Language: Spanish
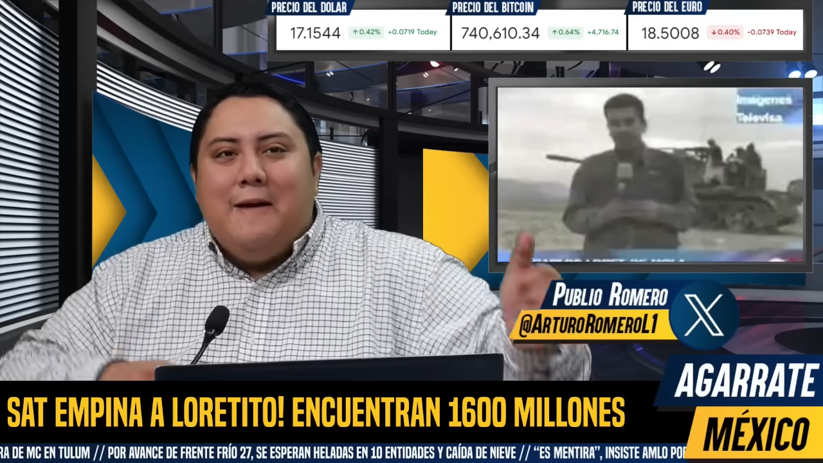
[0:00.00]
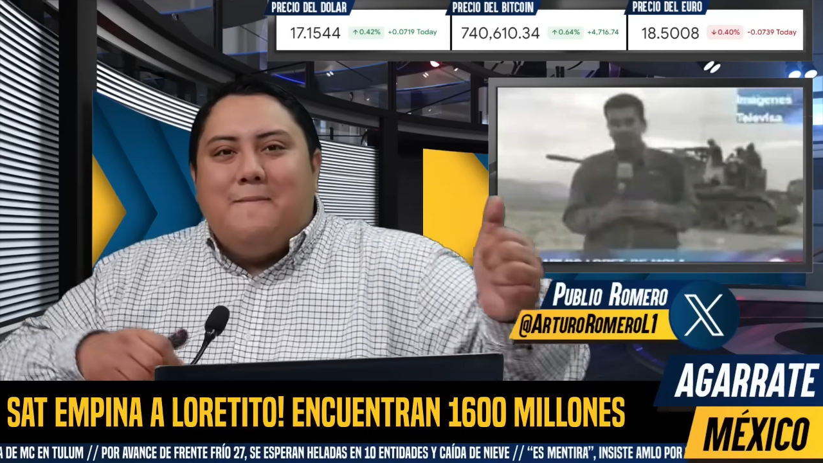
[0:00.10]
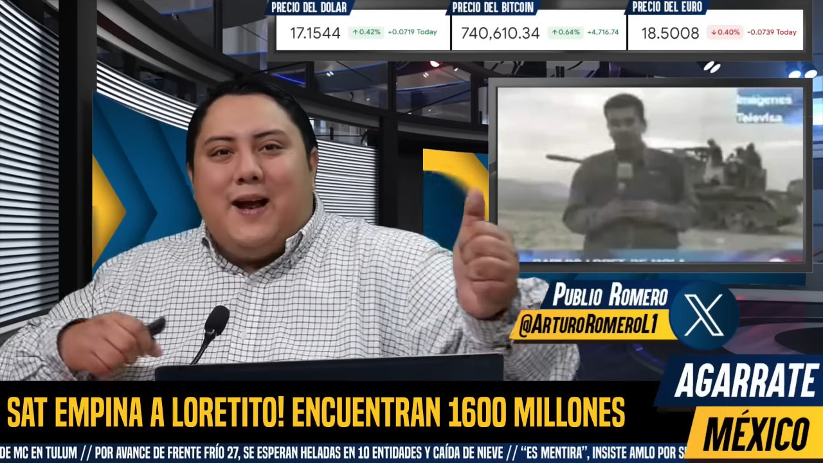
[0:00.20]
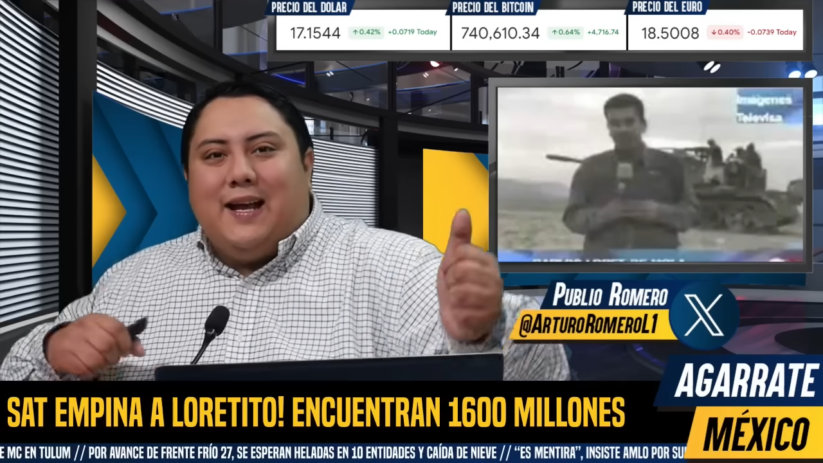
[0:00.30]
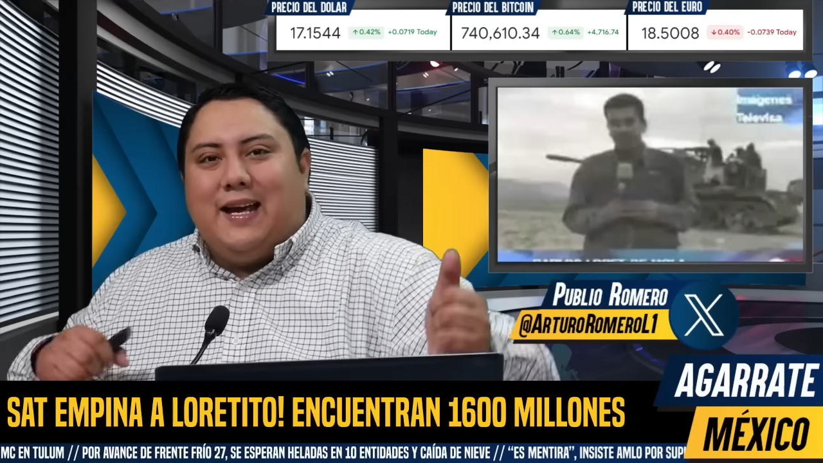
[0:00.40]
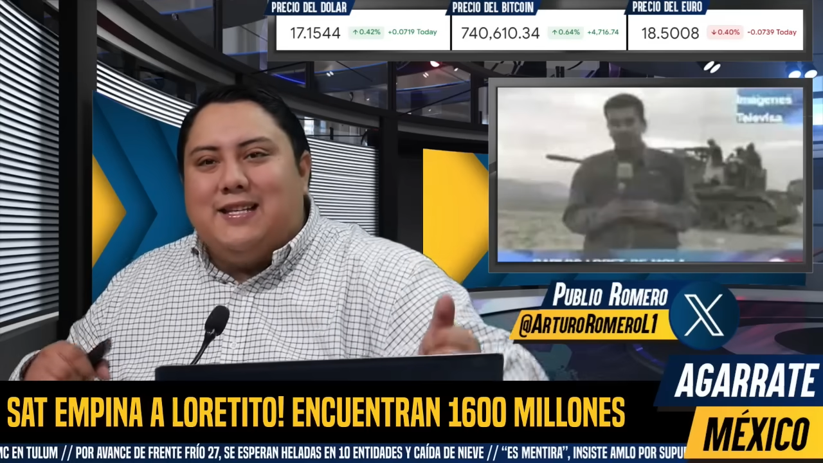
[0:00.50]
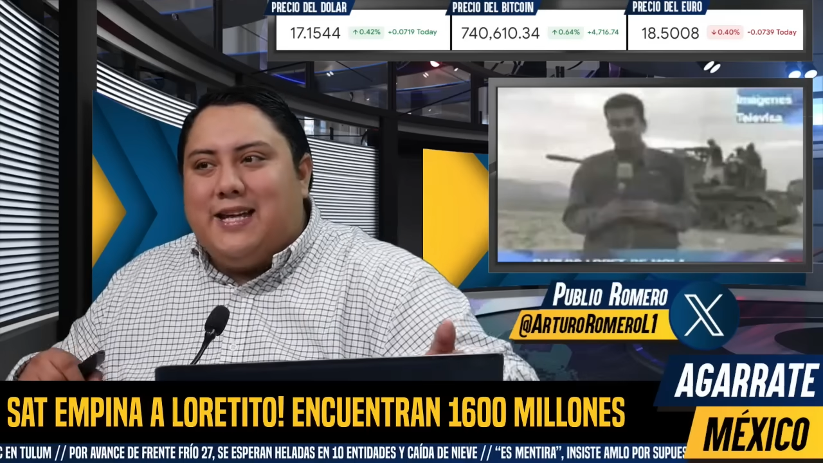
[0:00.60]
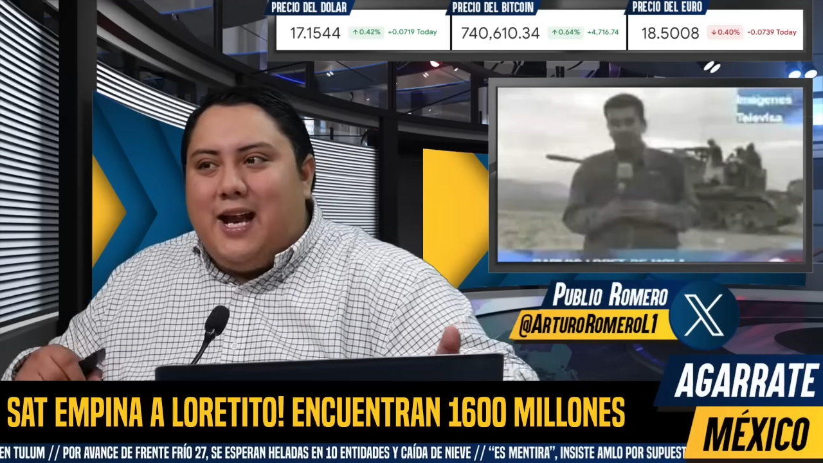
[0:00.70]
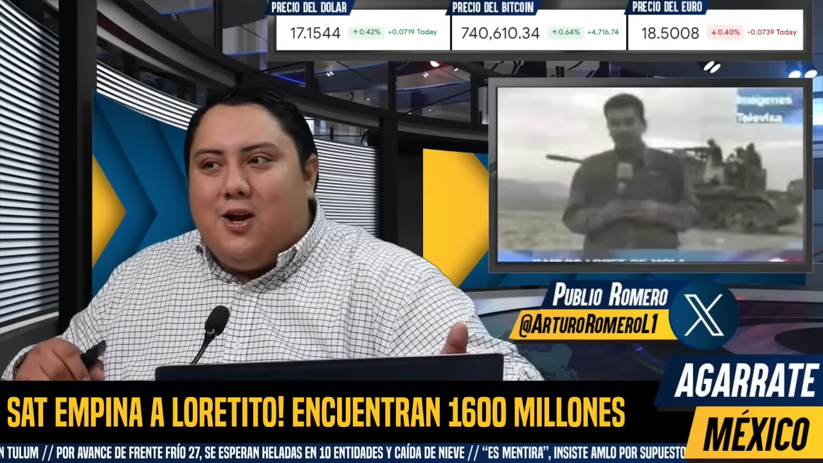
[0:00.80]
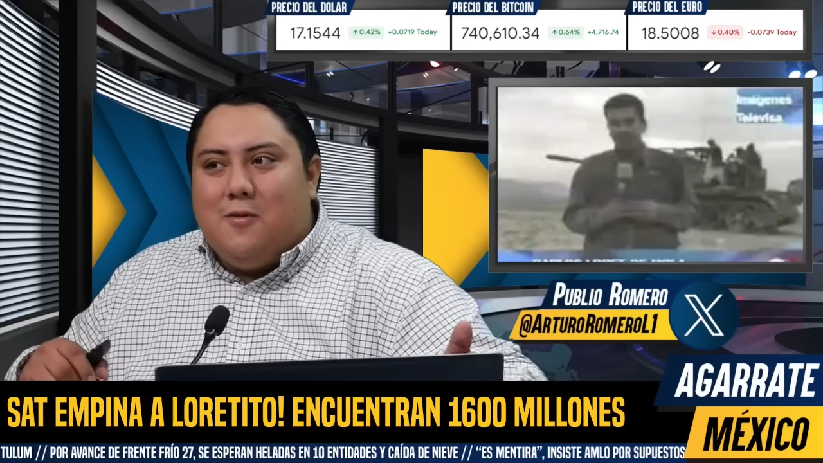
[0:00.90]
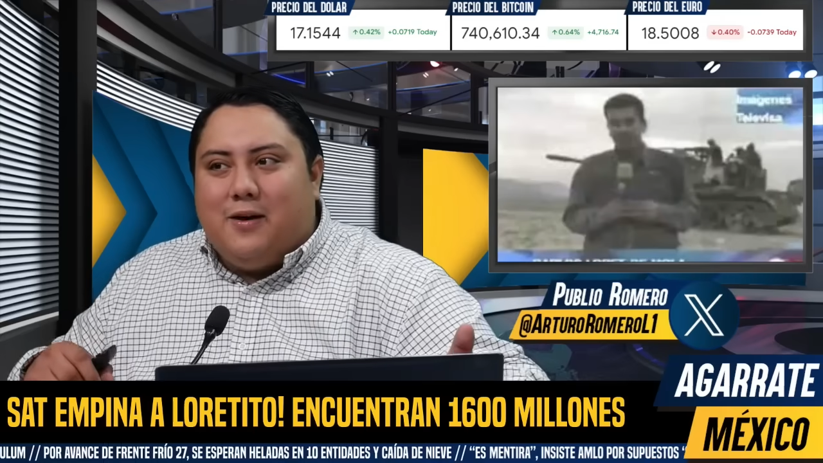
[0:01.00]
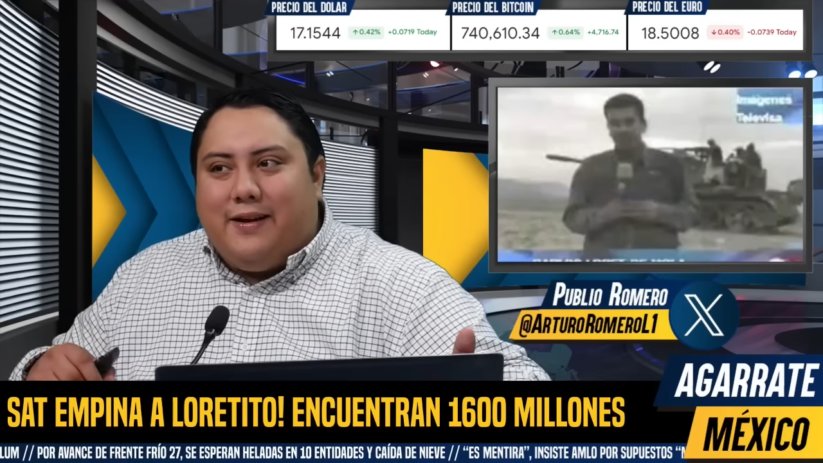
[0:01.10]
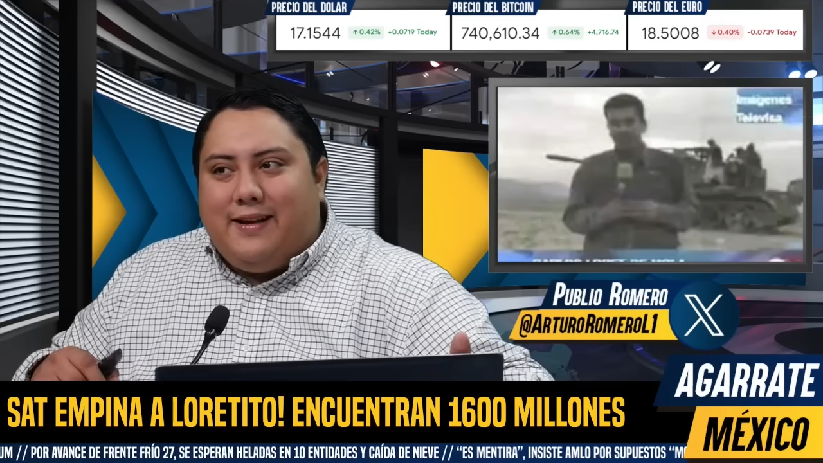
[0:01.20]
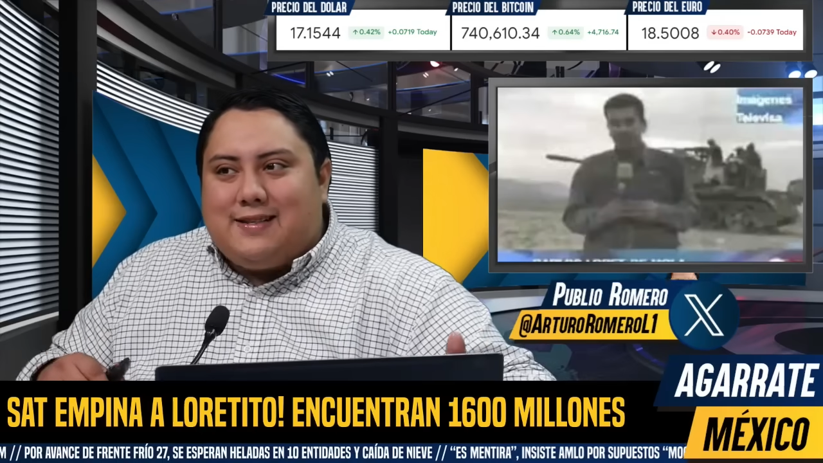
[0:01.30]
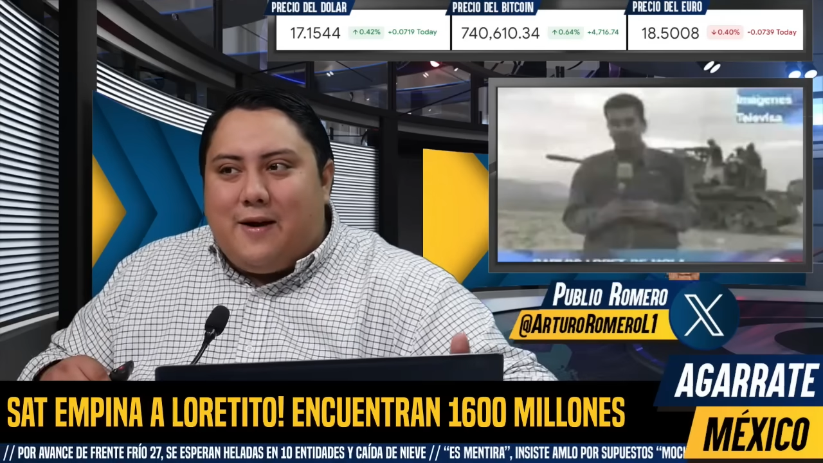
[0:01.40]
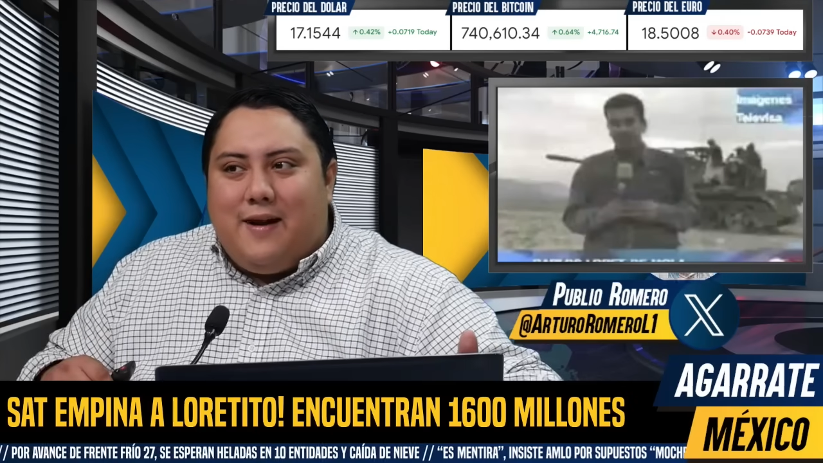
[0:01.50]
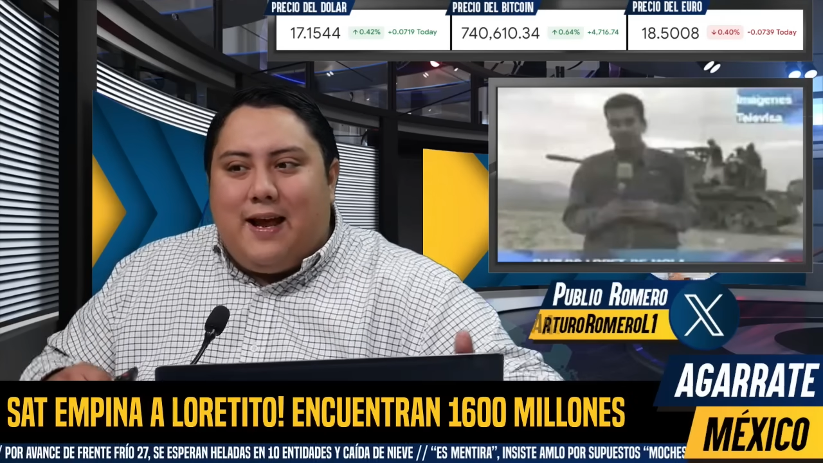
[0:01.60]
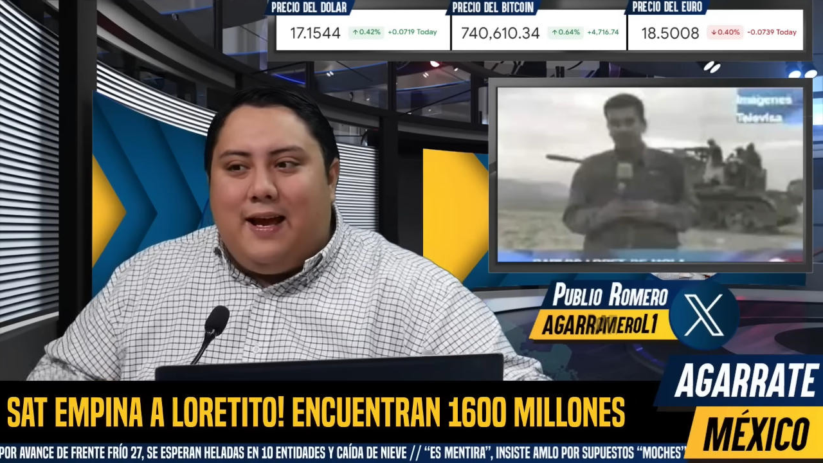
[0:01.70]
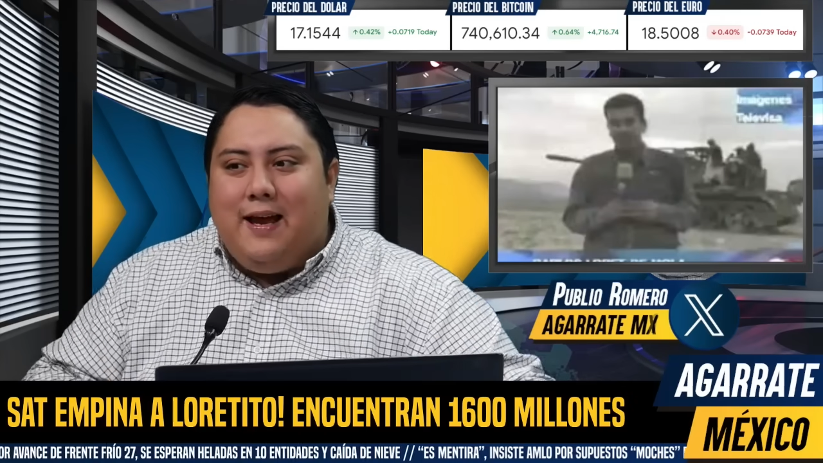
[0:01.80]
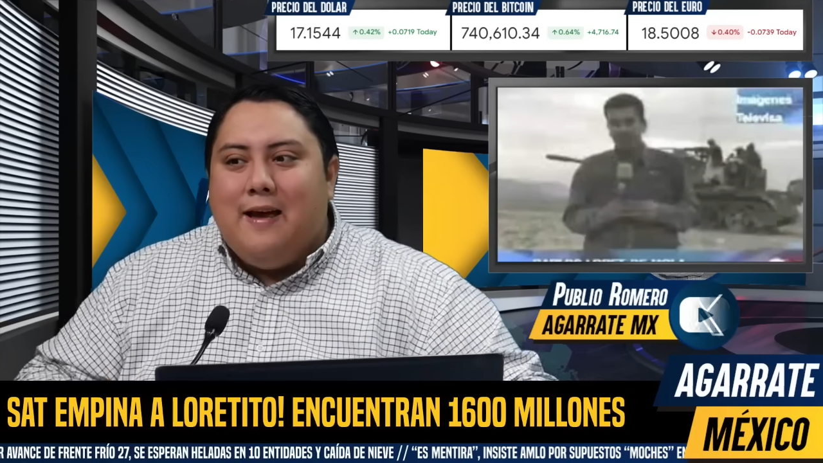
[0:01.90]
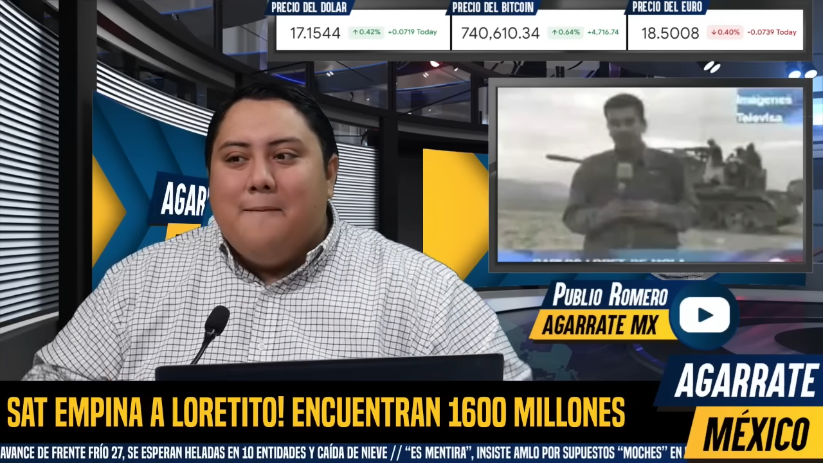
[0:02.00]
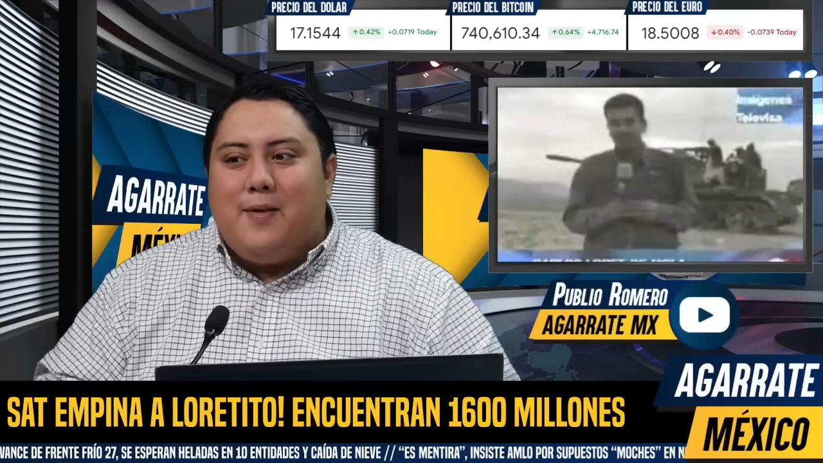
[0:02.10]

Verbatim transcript: para que hicieran como que estaban ahí